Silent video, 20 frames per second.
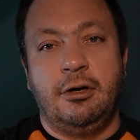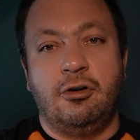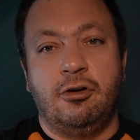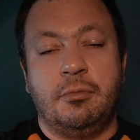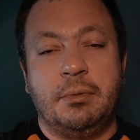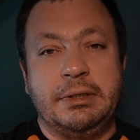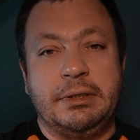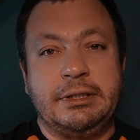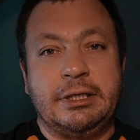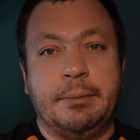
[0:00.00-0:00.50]

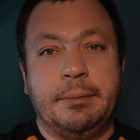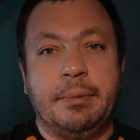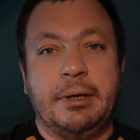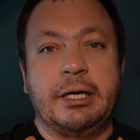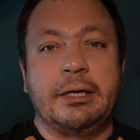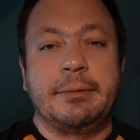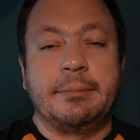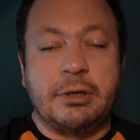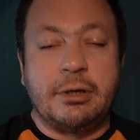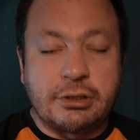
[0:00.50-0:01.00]
Oman na
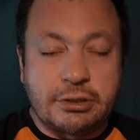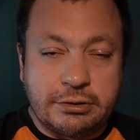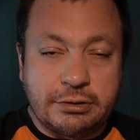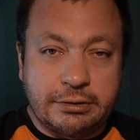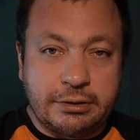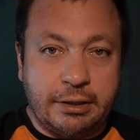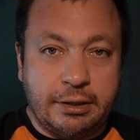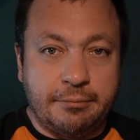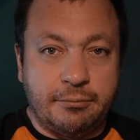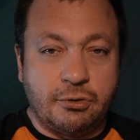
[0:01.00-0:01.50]
Park
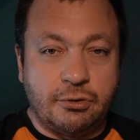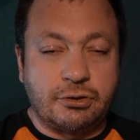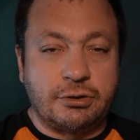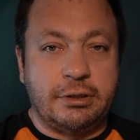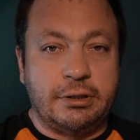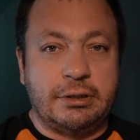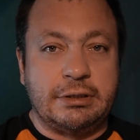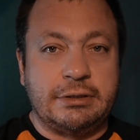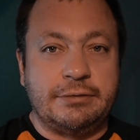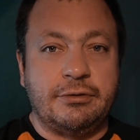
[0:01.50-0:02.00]
Maszyn, tam
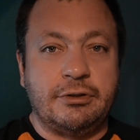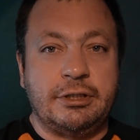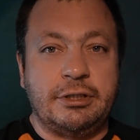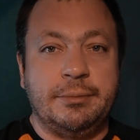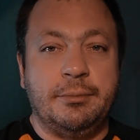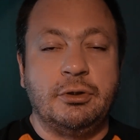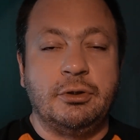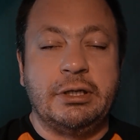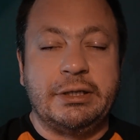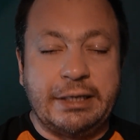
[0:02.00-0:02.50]
można nas
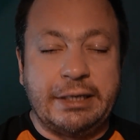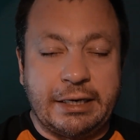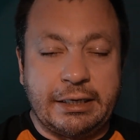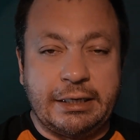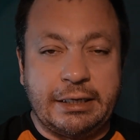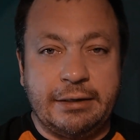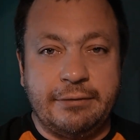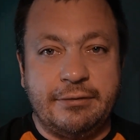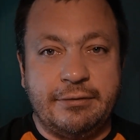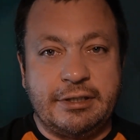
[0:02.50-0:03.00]
właśnie
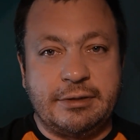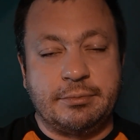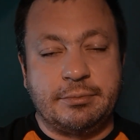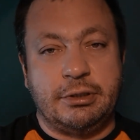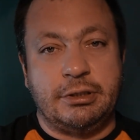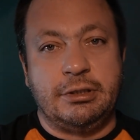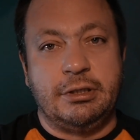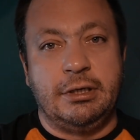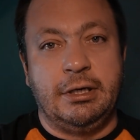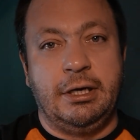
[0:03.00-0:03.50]
monetarnie
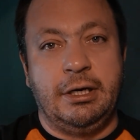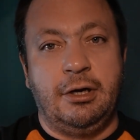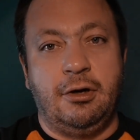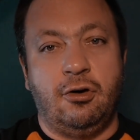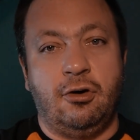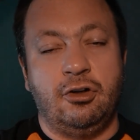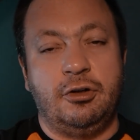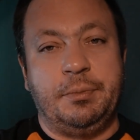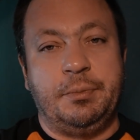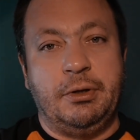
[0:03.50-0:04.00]
wesprzeć
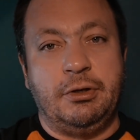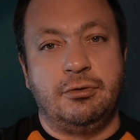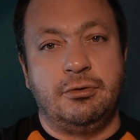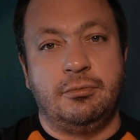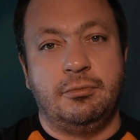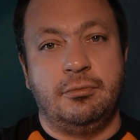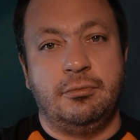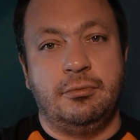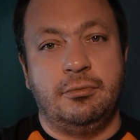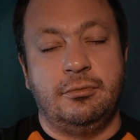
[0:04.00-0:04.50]
od 5
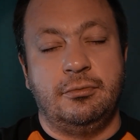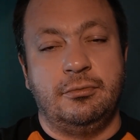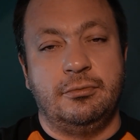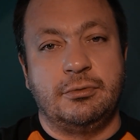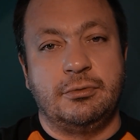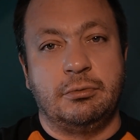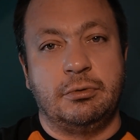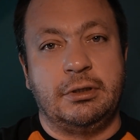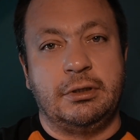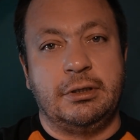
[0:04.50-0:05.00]
y,
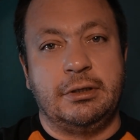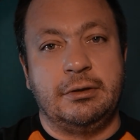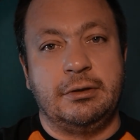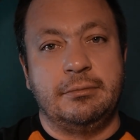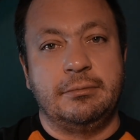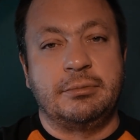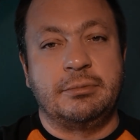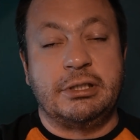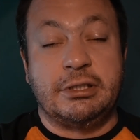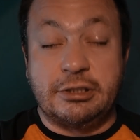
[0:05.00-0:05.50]
zł
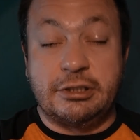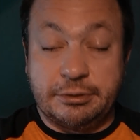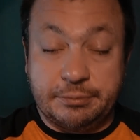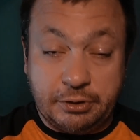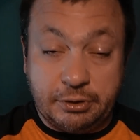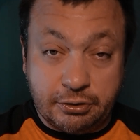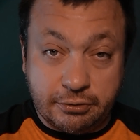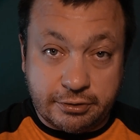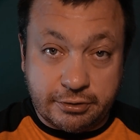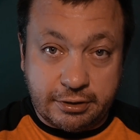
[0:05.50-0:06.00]
przez 3
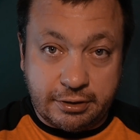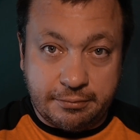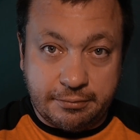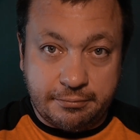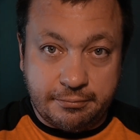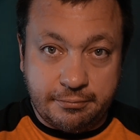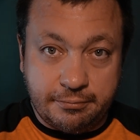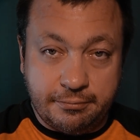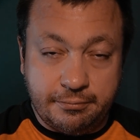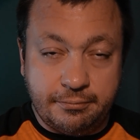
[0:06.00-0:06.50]
miesiące
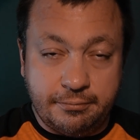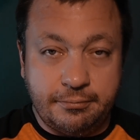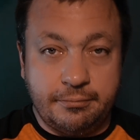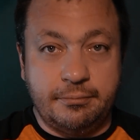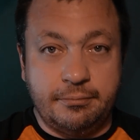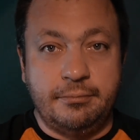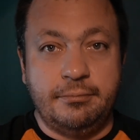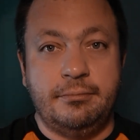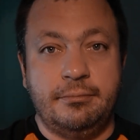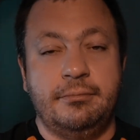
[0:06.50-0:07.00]

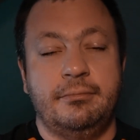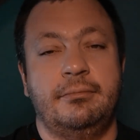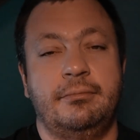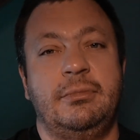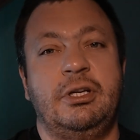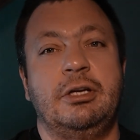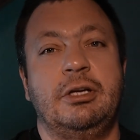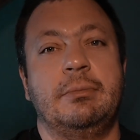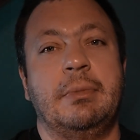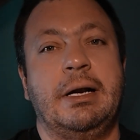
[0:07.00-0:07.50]

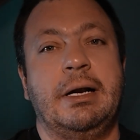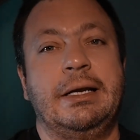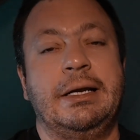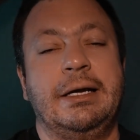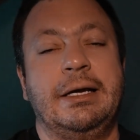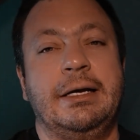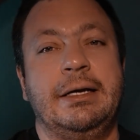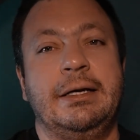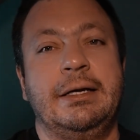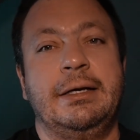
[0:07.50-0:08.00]

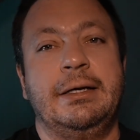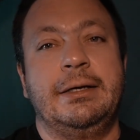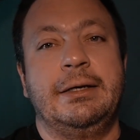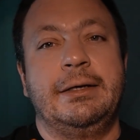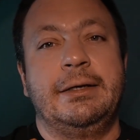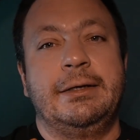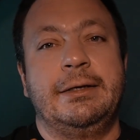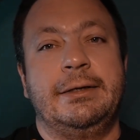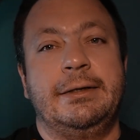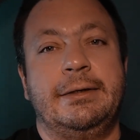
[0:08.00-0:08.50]
minimalnie.
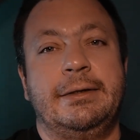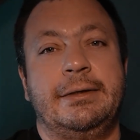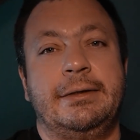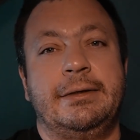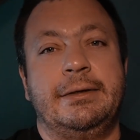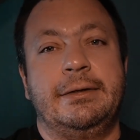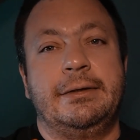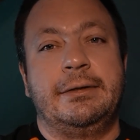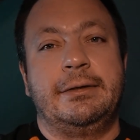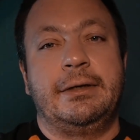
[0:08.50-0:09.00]

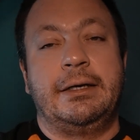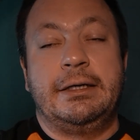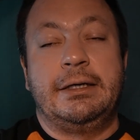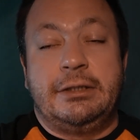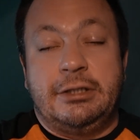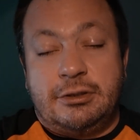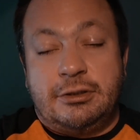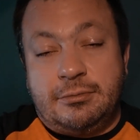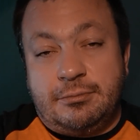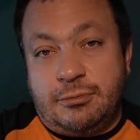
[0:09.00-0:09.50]
E, ale
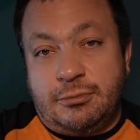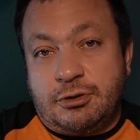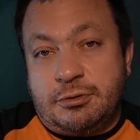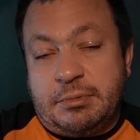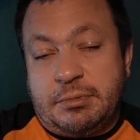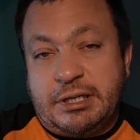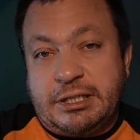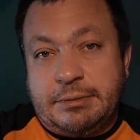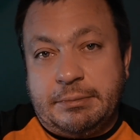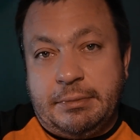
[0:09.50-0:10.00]
też może
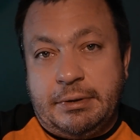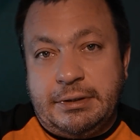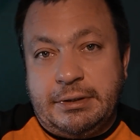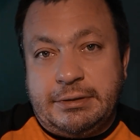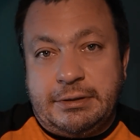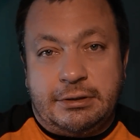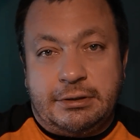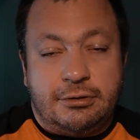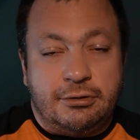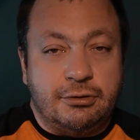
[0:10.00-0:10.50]
maksymalnie
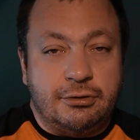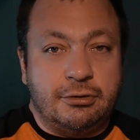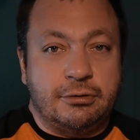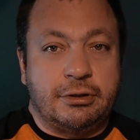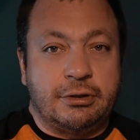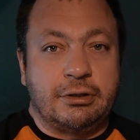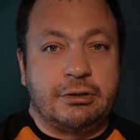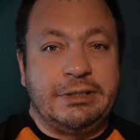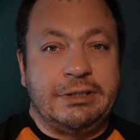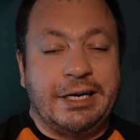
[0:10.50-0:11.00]
w zależności od tego,